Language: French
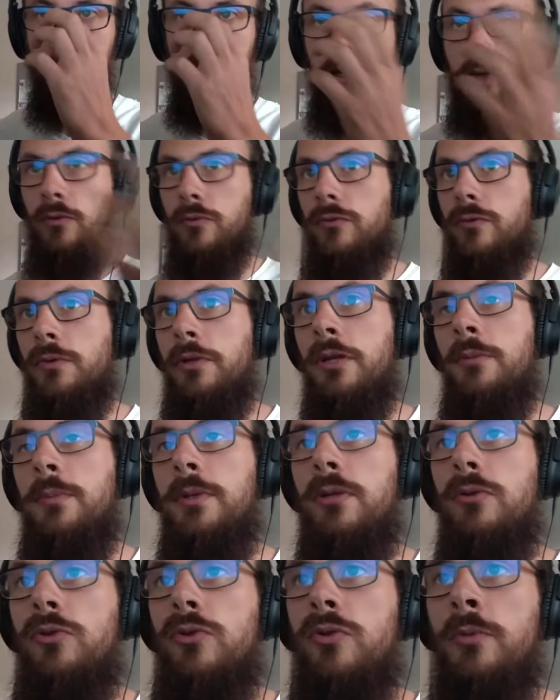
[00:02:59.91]
Et donc son
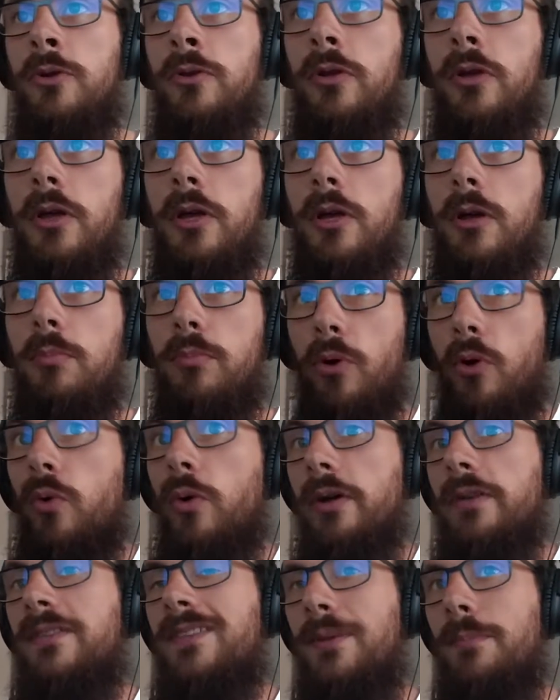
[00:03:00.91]
ami lui demande
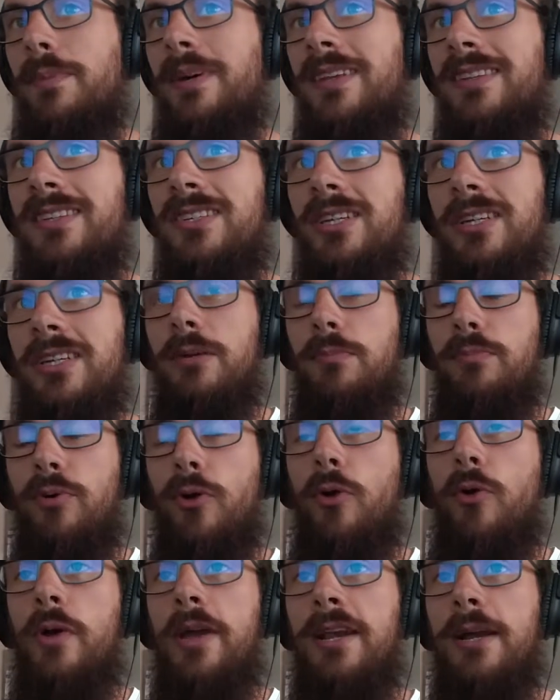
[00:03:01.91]
pourquoi c'est pas déjà
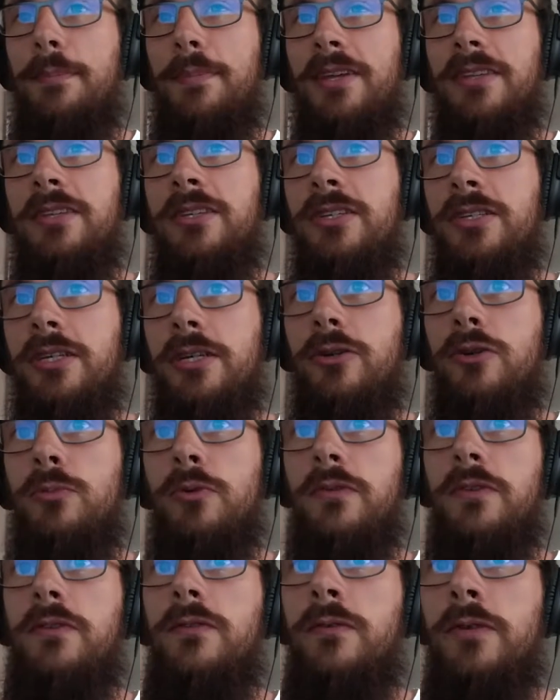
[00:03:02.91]
pourquoi il n'a pas déjà
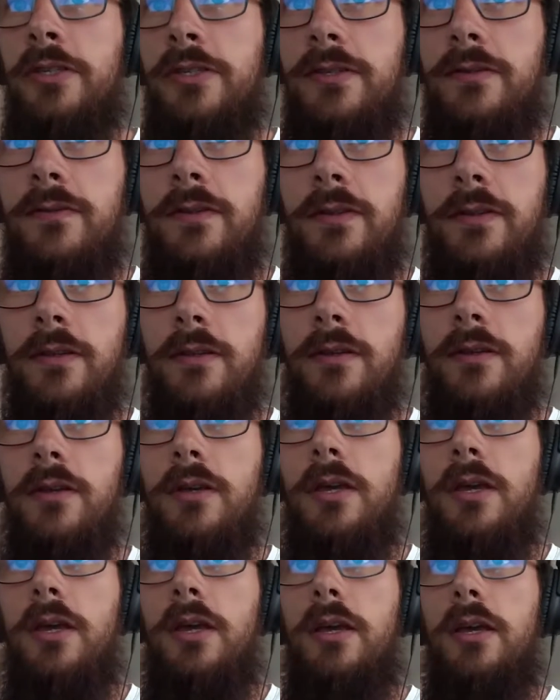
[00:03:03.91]
commencé son activité.
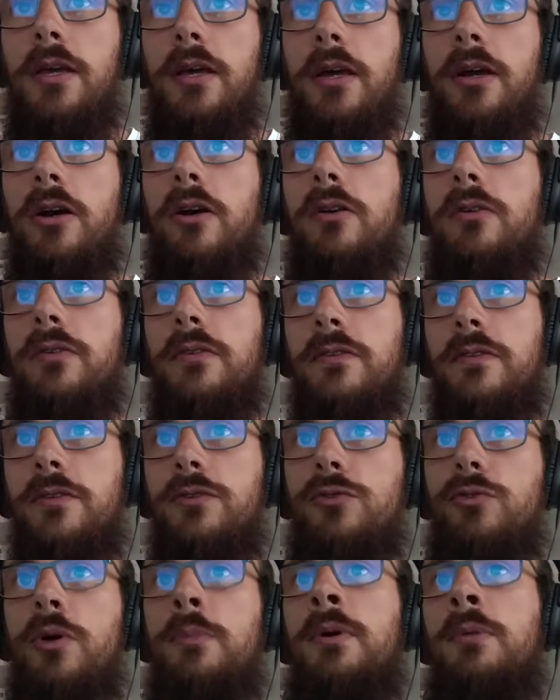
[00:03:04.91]
Alors,
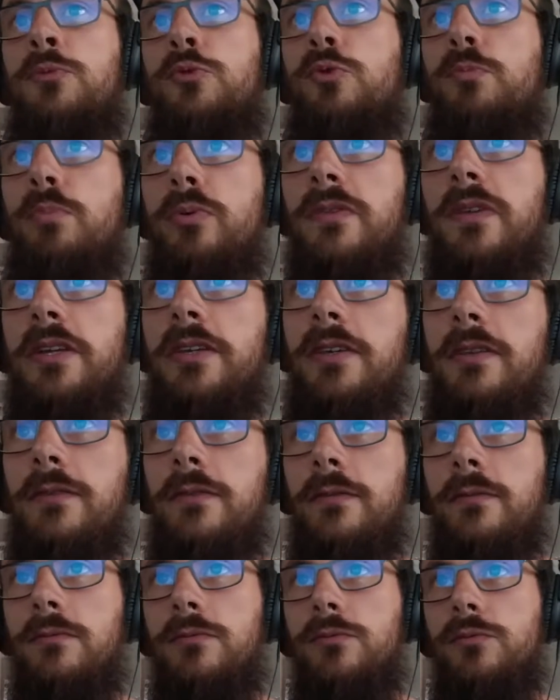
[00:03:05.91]
si toi-même tu te poses la
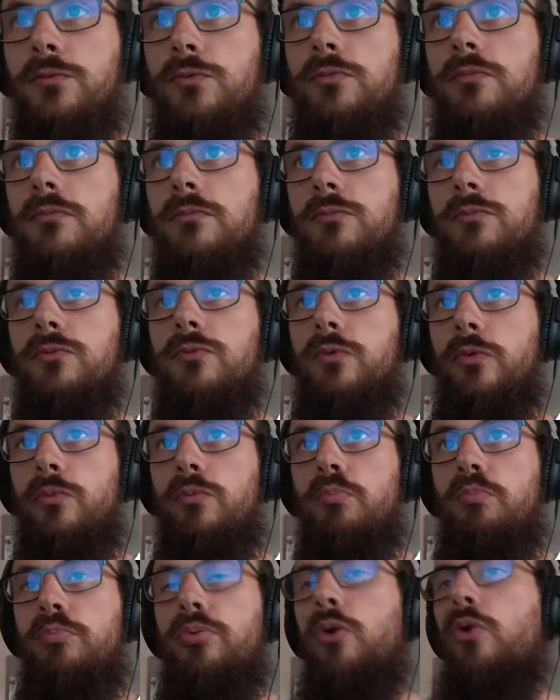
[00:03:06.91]
question,
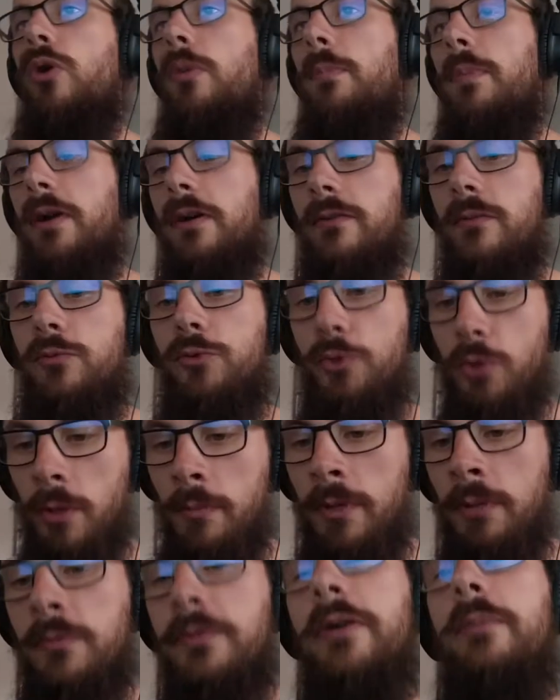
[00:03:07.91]
pourquoi par exemple
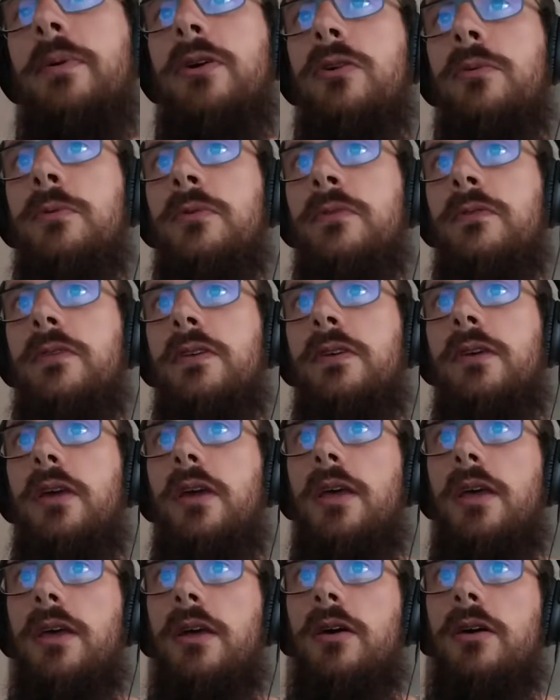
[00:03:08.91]
toi-même t'as pas commencé
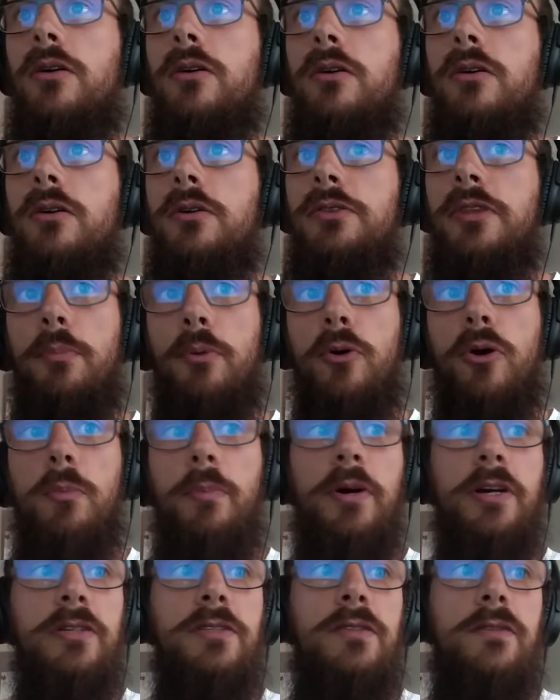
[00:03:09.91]
euh, ta
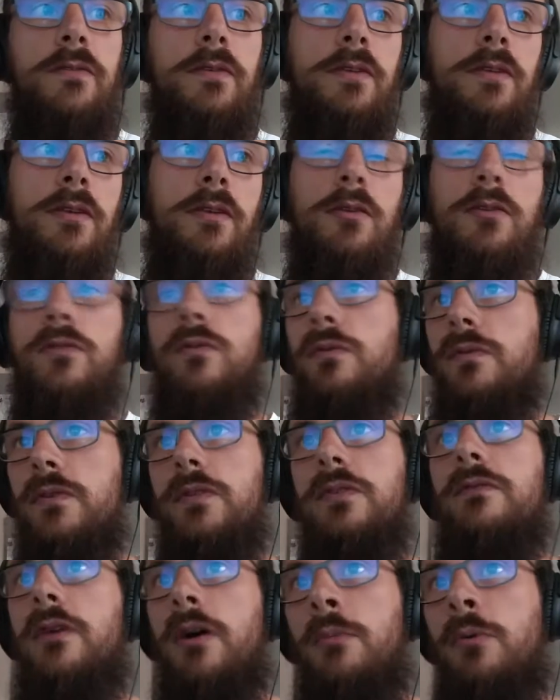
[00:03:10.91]
propre activité, sauf
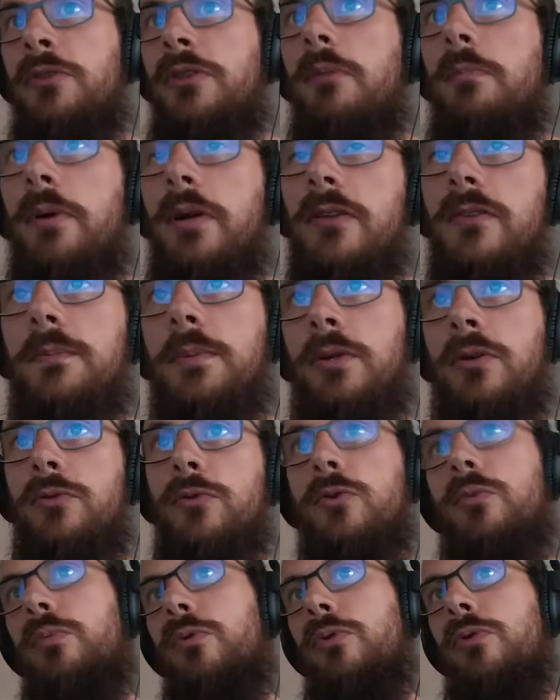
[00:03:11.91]
si vraiment t'as pas l'esprit
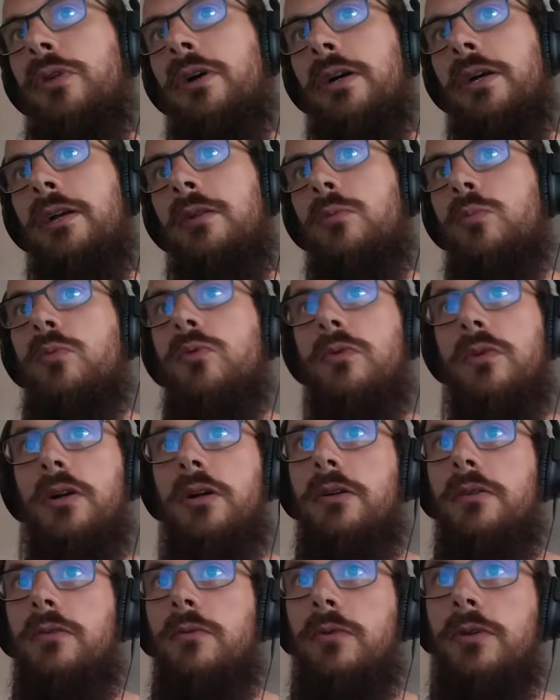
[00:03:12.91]
entrepreneurial, bon
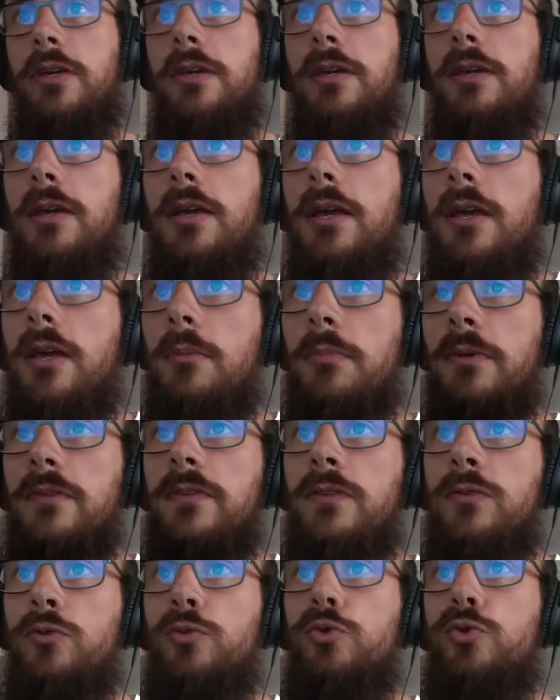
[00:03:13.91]
là ok, mais
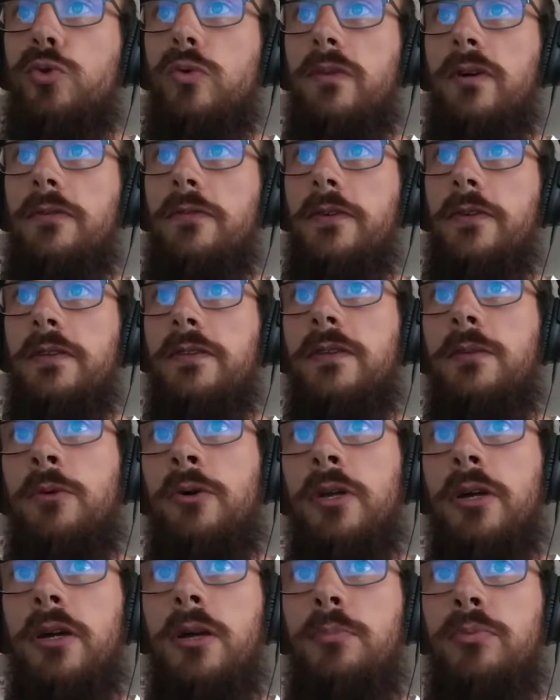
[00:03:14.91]
sinon tu trouveras facilement
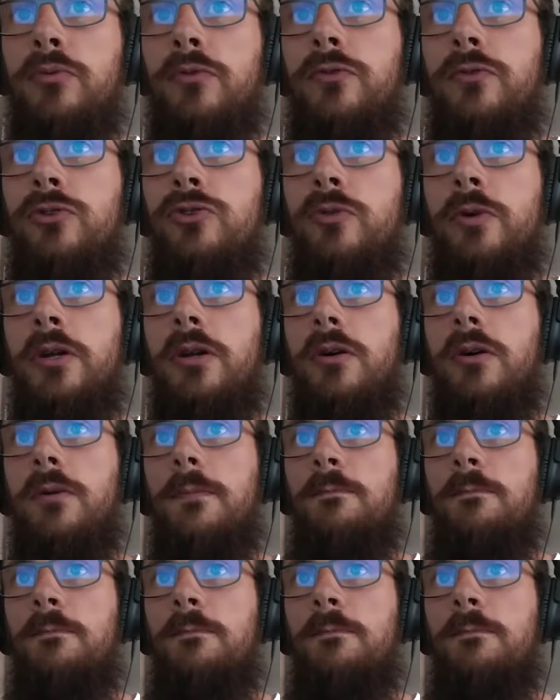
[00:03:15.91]
les réponses de Joël